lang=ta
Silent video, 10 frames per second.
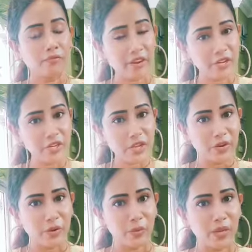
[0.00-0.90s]
ஃப்ரெஷ்ஷாக
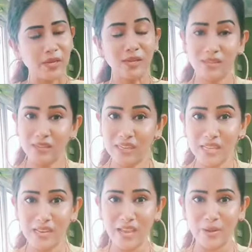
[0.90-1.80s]
இருக்கணுமா
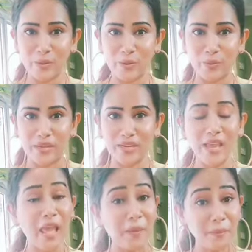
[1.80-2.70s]
க்ளீனாக இருக்கணுமா
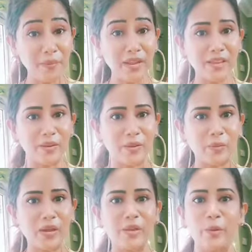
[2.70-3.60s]
ஹாப்பியாக
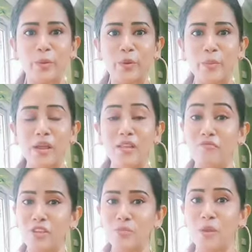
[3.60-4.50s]
இருக்கணுமா டாக்டர் பாலி
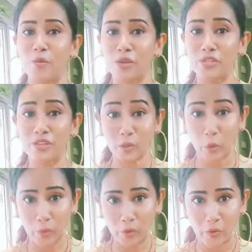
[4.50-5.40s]
வீஷ்பா வாஷை
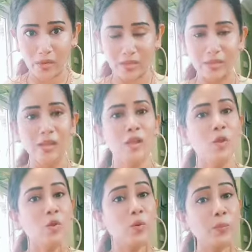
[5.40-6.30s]
தொடர்பு கொள்ளுங்கள்
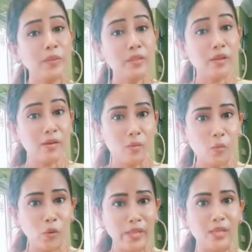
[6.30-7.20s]
முப்பத்தி ரெண்டு
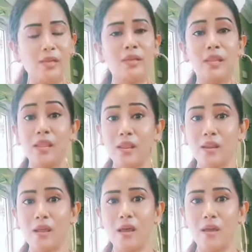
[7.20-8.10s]
மூலிகளை
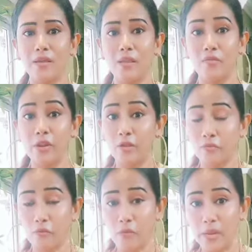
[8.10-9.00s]
கேரளா
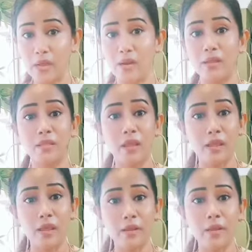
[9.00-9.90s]
ஆயுர்வேதிக் ஃபோமிலாவில்
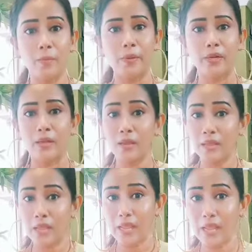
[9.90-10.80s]
தயாரிக்கப்பட்ட
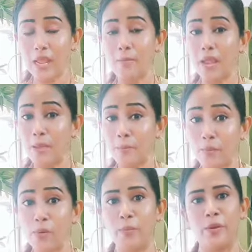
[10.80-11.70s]
கேகேஎம்
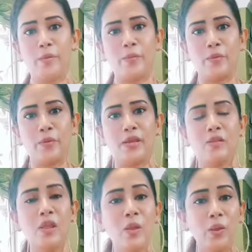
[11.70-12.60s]
அப்ரூவல் பண்ண
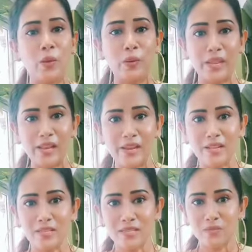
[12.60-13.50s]
ப்ரோடக்ட் ஓகே
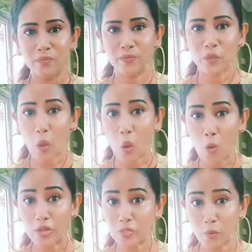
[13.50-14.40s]
லேடிஸ்
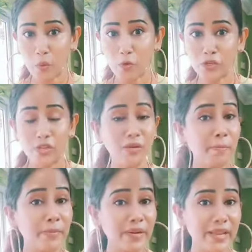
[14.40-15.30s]
ஆகஸ்ட் ப்ரொமோஷன்
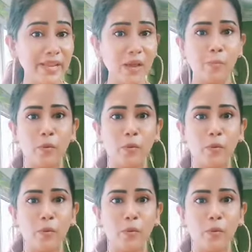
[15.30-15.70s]
மர்டேக்கா